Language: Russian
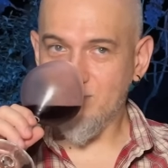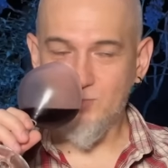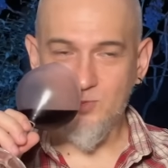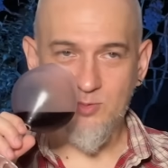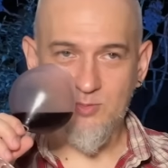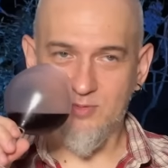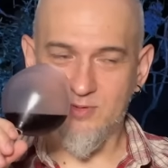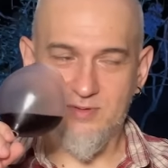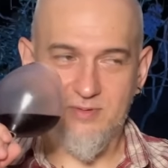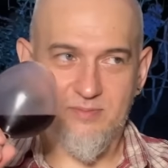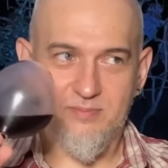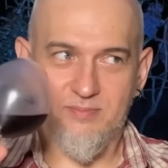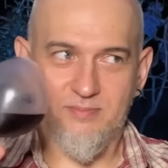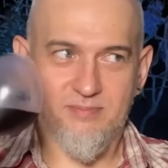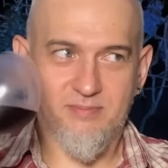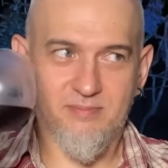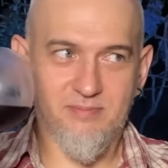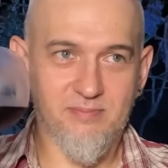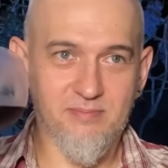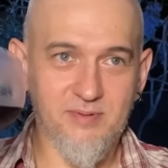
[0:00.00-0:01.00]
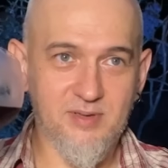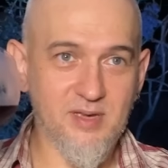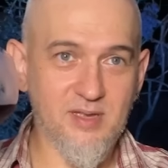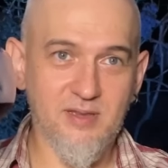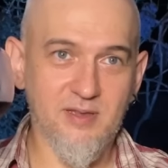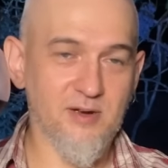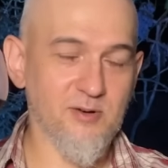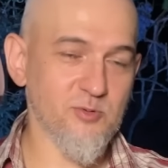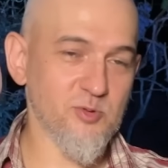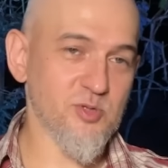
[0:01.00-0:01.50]
Ну, это... Я,
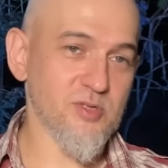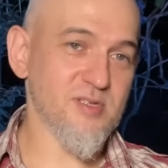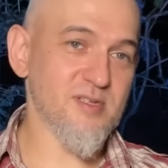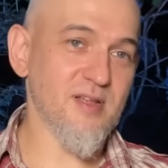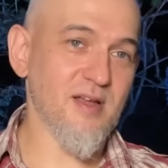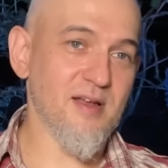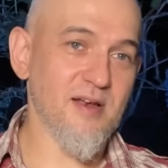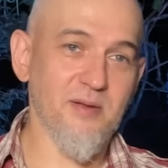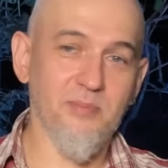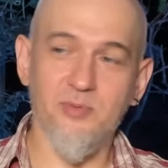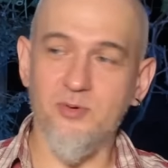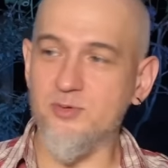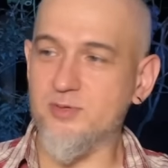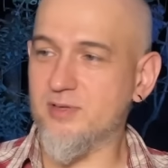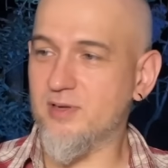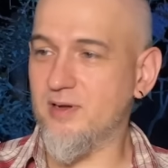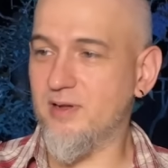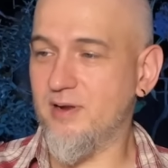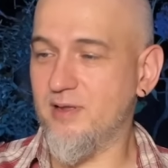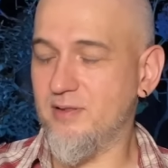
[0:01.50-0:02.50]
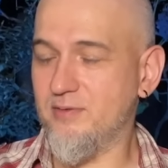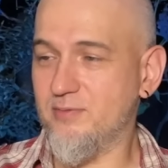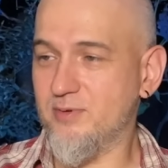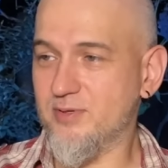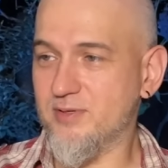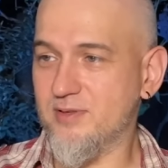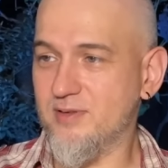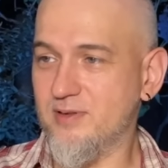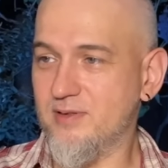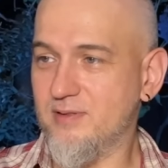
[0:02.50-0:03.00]
наверное, уже старый, просто хрен
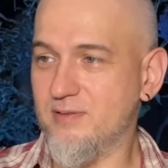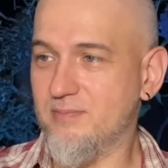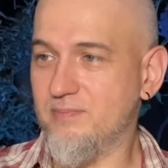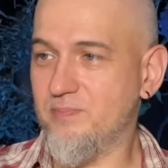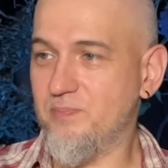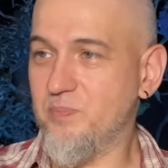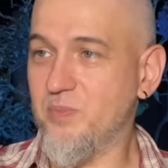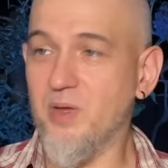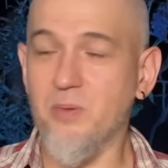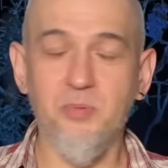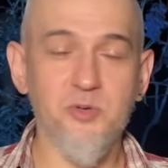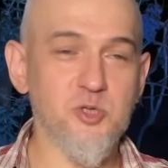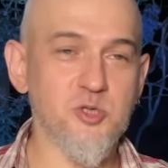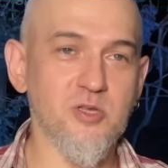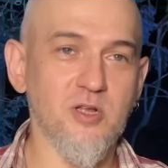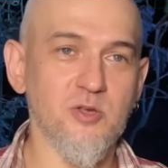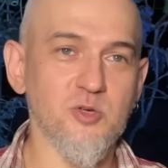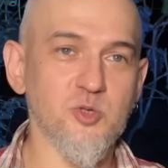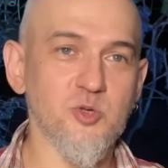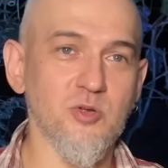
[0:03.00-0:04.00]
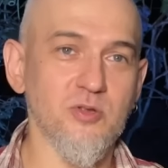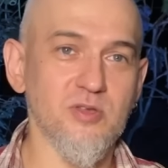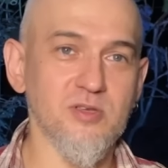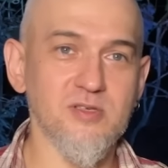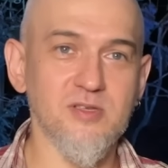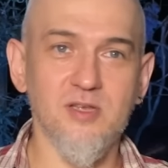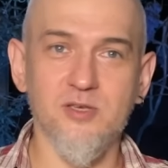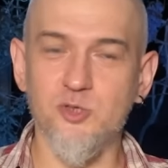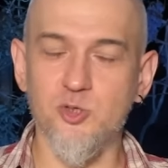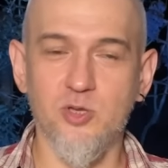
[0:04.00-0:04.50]
его знает. Потому я почитал, что... это
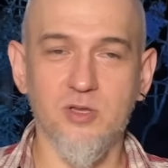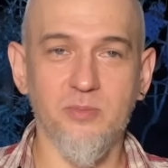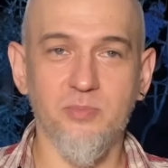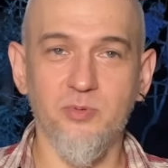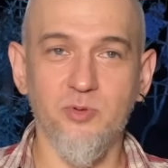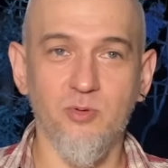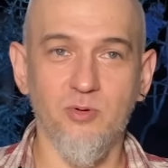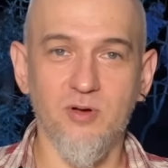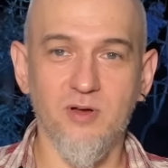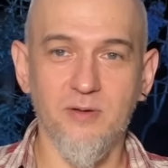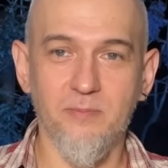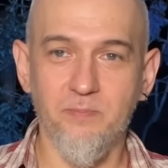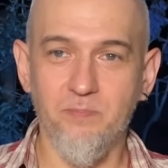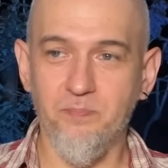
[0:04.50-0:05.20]
значит, это плохо.